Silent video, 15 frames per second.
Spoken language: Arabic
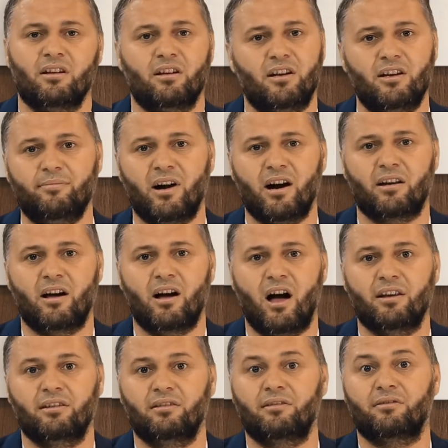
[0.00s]
عبارة
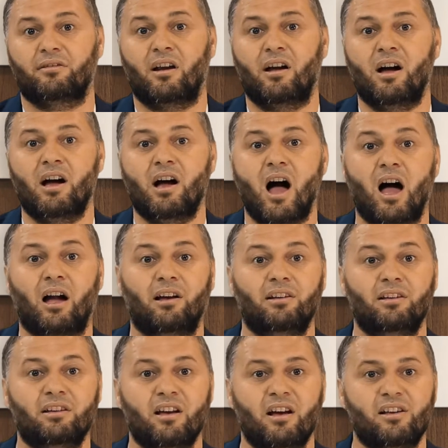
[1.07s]
عن نظرة
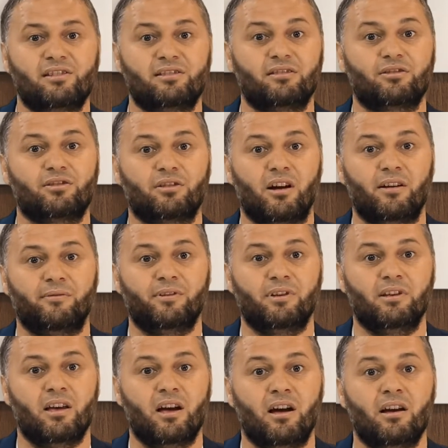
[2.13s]
عقلية
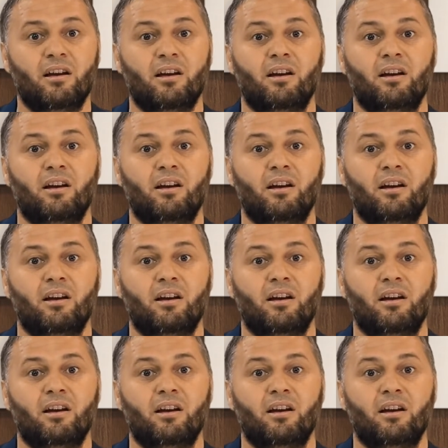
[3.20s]
استشرافية